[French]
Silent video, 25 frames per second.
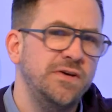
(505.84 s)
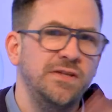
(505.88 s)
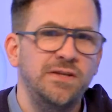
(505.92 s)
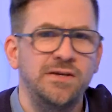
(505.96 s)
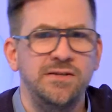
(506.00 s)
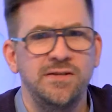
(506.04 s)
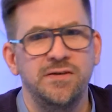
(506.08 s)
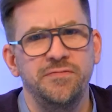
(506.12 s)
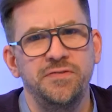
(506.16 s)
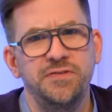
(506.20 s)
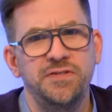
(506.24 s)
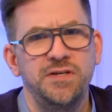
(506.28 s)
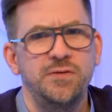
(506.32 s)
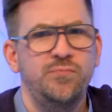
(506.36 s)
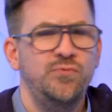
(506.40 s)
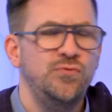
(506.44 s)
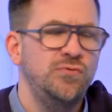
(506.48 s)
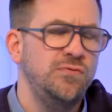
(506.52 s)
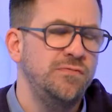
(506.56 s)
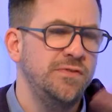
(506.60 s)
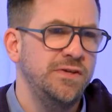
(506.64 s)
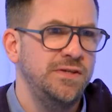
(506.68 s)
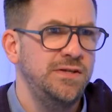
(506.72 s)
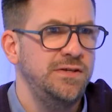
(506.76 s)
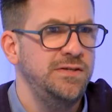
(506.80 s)
d'une vingtaine d'invités, mhm.
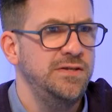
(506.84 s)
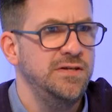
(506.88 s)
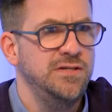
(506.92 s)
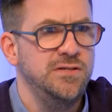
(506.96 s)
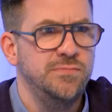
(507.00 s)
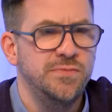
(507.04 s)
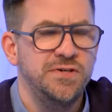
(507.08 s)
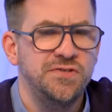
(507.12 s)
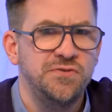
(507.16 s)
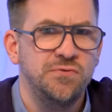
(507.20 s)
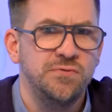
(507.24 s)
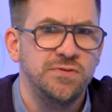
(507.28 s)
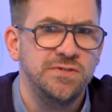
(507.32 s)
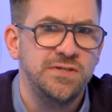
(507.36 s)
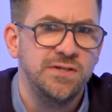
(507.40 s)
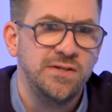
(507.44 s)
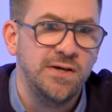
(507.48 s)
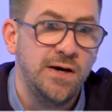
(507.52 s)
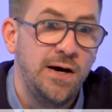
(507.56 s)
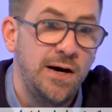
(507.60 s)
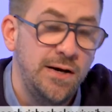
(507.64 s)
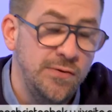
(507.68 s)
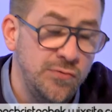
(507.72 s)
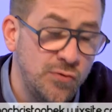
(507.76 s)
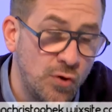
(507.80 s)
plus d'une vingtaine d'animations,
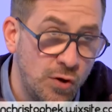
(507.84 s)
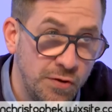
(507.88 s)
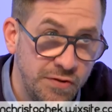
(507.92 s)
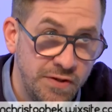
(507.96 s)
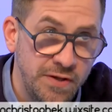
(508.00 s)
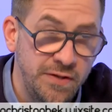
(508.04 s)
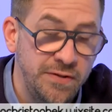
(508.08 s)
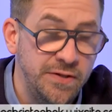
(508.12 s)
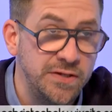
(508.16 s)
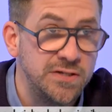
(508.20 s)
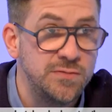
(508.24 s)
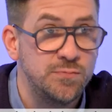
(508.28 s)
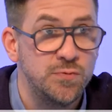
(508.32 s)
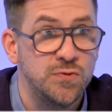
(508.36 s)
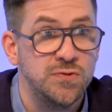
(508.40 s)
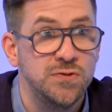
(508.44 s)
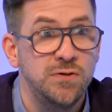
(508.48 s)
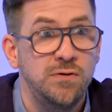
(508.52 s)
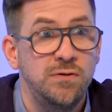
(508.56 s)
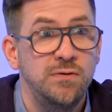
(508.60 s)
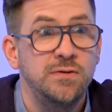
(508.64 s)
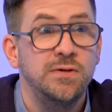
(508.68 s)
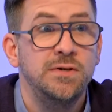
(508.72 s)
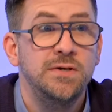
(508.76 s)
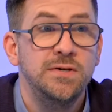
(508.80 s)
etc. Une trentaine
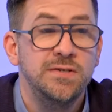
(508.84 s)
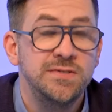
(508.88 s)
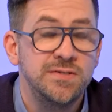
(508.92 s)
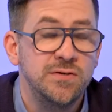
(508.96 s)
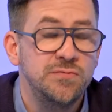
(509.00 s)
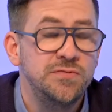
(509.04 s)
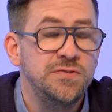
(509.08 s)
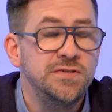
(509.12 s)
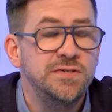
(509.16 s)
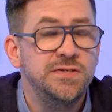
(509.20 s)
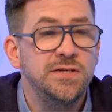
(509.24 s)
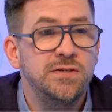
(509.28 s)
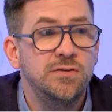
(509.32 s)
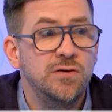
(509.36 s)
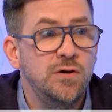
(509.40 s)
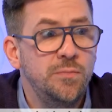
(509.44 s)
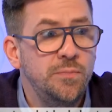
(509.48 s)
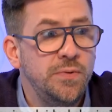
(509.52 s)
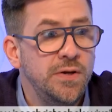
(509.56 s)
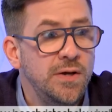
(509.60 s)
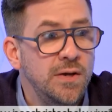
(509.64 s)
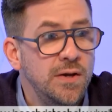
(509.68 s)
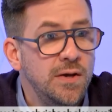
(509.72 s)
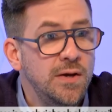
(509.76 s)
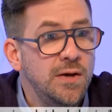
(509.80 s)
d'exposants, ça aussi c'est
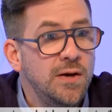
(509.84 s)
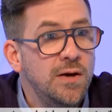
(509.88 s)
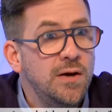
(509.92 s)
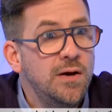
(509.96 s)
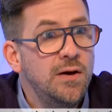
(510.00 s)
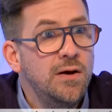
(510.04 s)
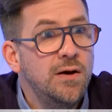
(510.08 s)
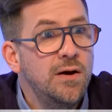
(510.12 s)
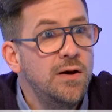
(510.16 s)
top. Facebook,